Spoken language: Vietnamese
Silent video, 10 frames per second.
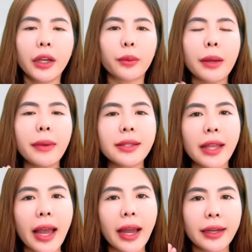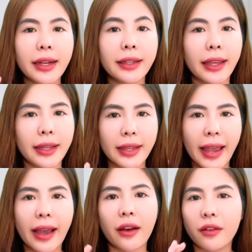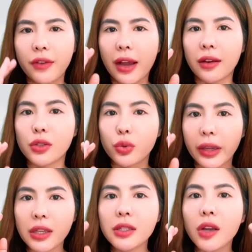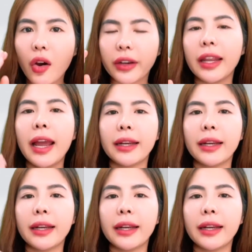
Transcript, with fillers: Động tác massage nên nhẹ nhàng và xoáy tròn